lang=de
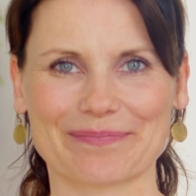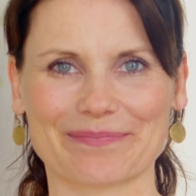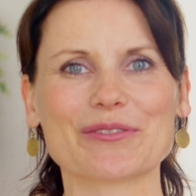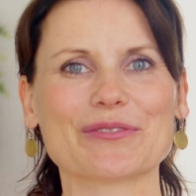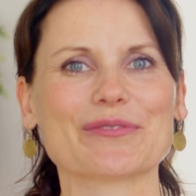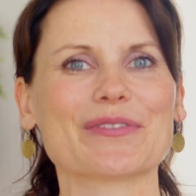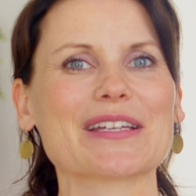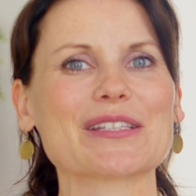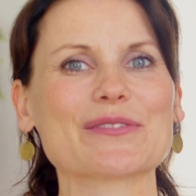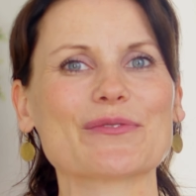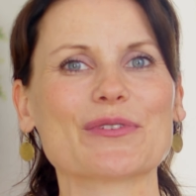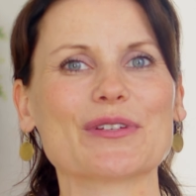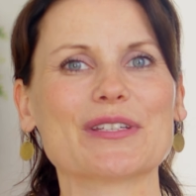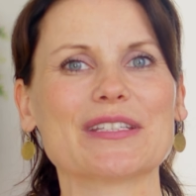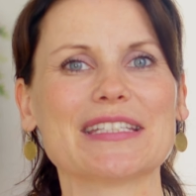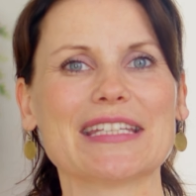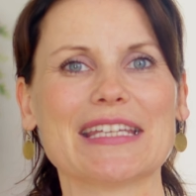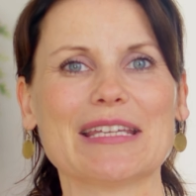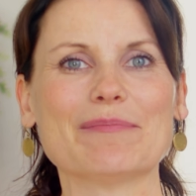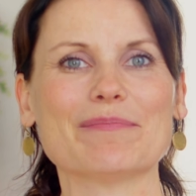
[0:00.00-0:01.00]
Und was
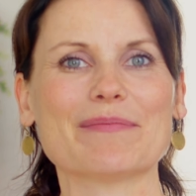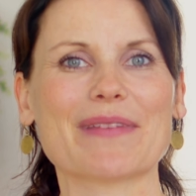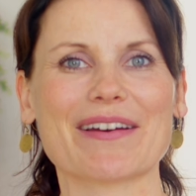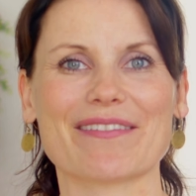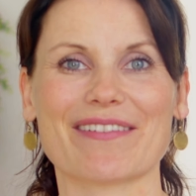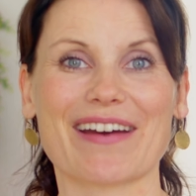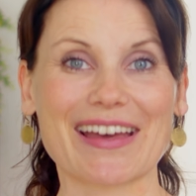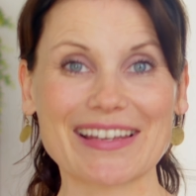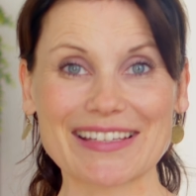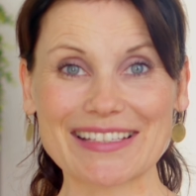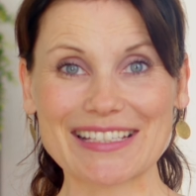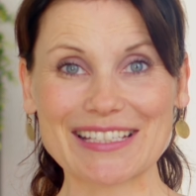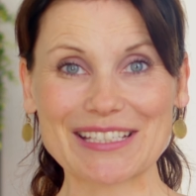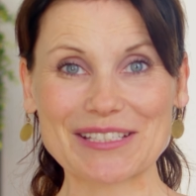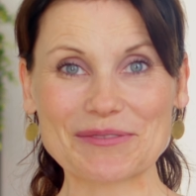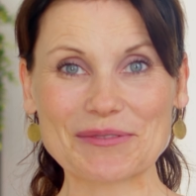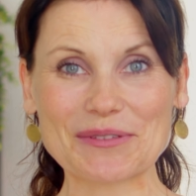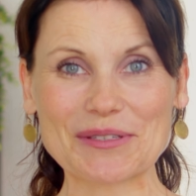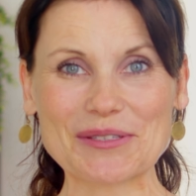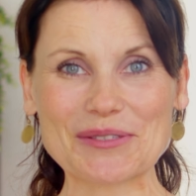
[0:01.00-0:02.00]
für Themen erwarten dich
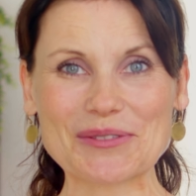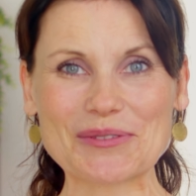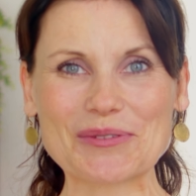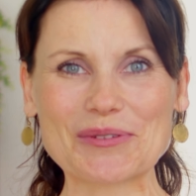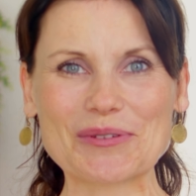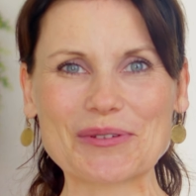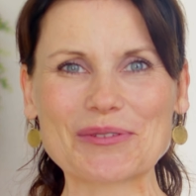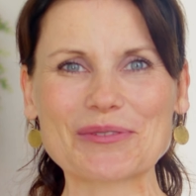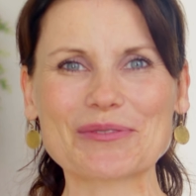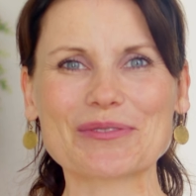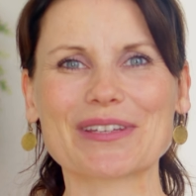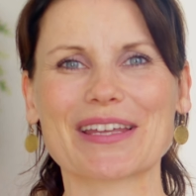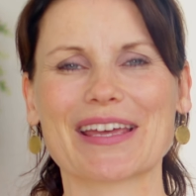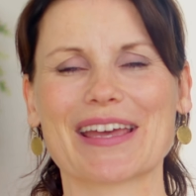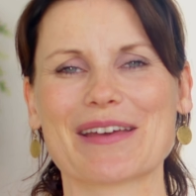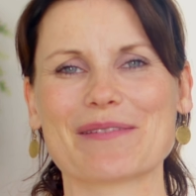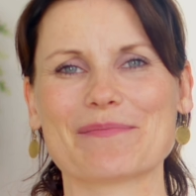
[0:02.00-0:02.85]
nun in Zukunft?